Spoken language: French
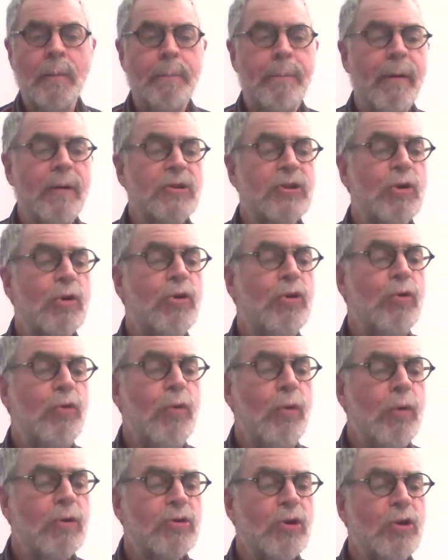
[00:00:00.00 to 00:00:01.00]

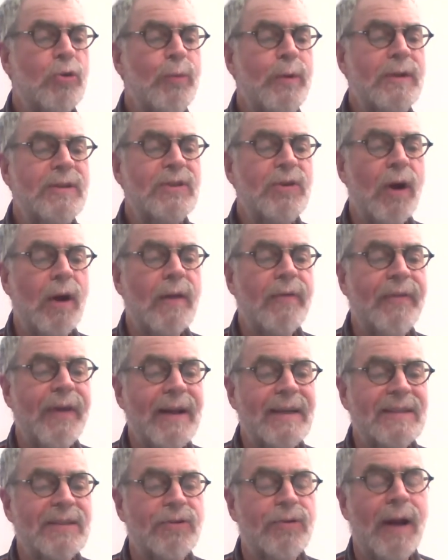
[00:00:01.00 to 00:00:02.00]
Penchons-nous aujourd'hui sur un
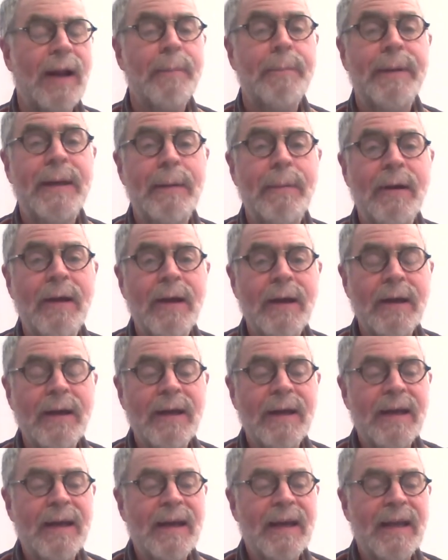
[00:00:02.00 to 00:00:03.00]
texte de la Bible
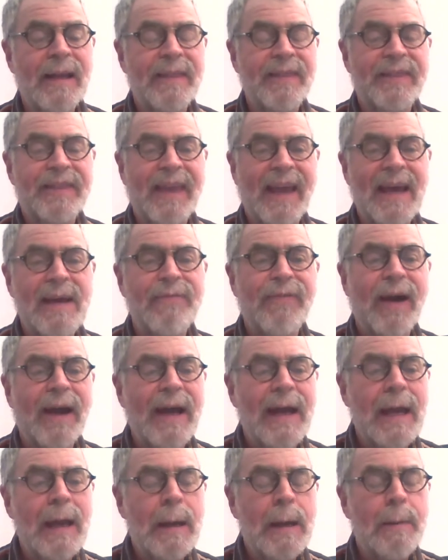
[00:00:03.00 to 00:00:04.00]
très
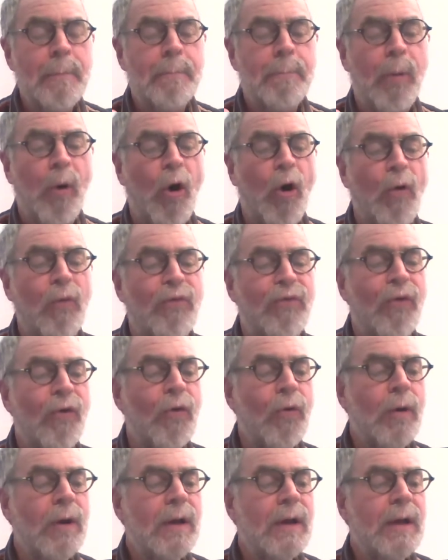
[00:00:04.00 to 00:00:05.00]
vrai,
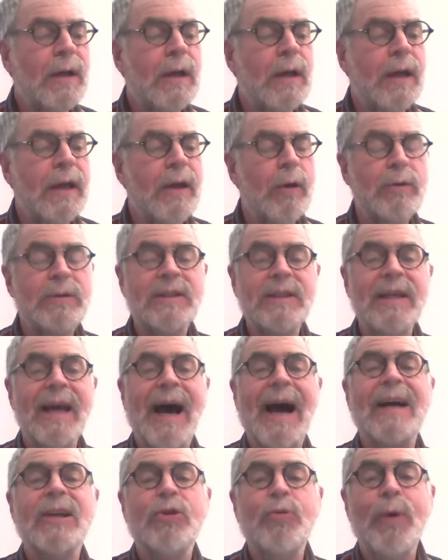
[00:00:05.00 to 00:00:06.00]
profond et aussi
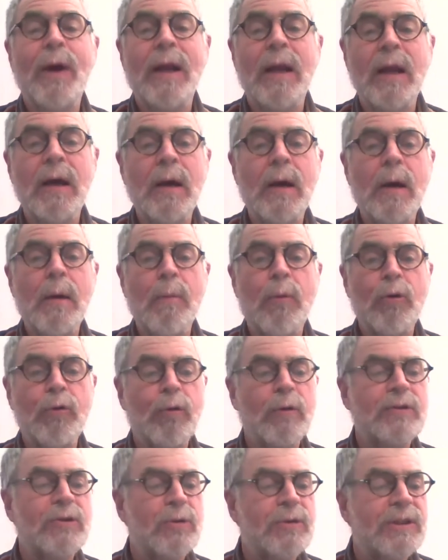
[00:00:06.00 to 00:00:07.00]
actuel pour
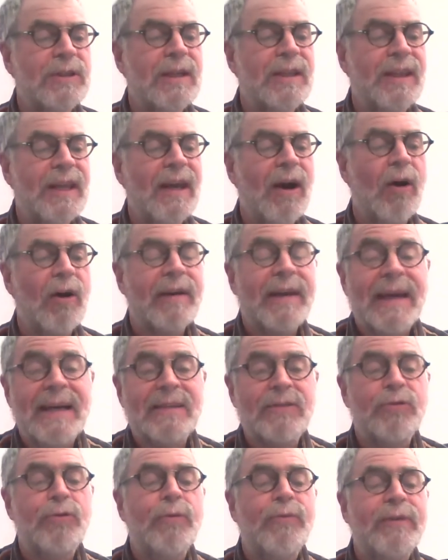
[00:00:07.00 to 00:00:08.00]
notre société en
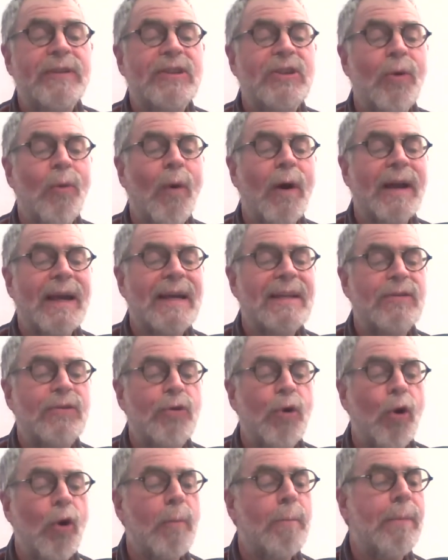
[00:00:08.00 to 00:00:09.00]
quête de vision, en quête
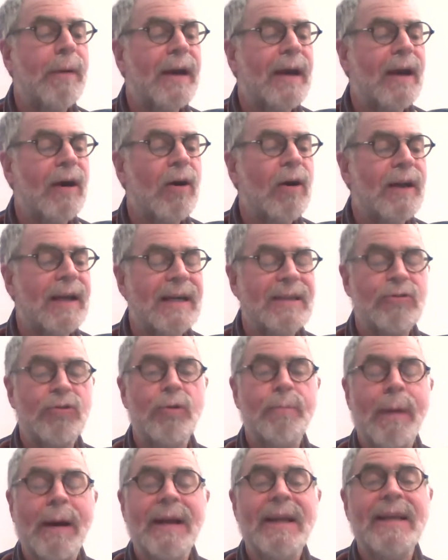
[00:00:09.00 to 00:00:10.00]
de repères, en quête
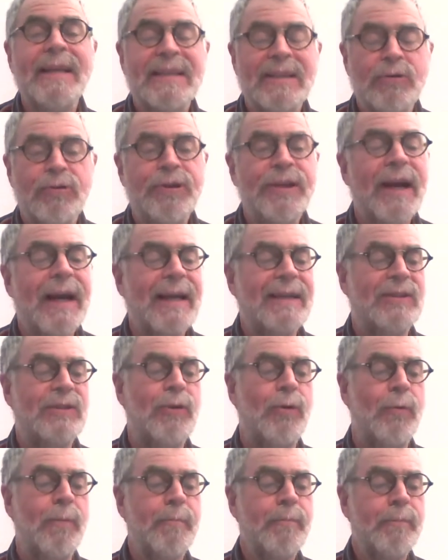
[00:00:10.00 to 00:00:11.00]
de balises et de
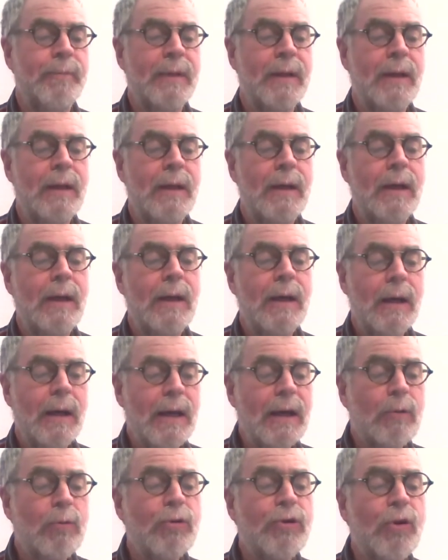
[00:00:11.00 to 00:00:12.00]
direction.
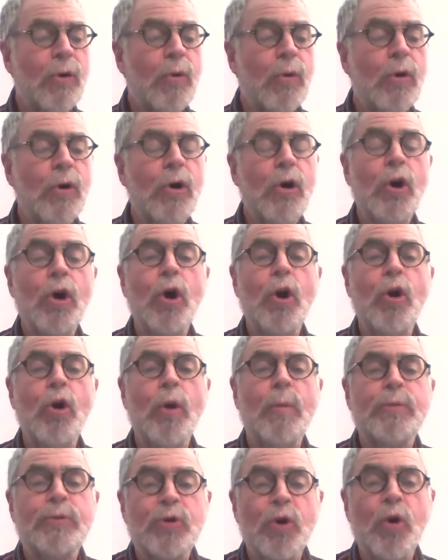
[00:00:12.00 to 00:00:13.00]
Écoutons
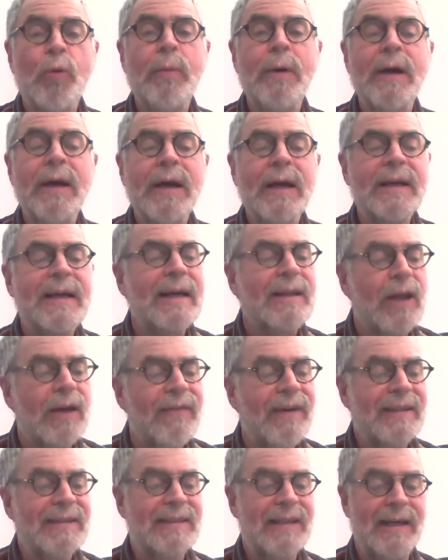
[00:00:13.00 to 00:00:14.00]
le psaume
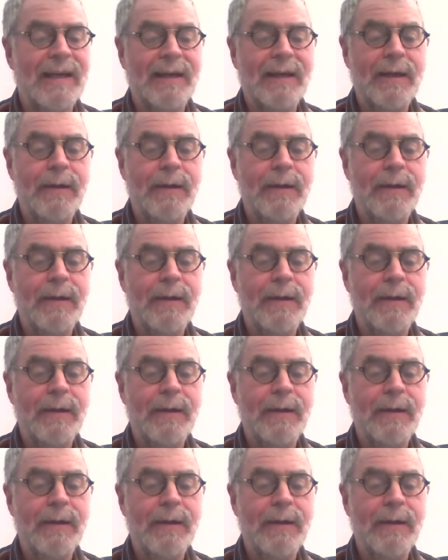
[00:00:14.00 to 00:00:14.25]
85.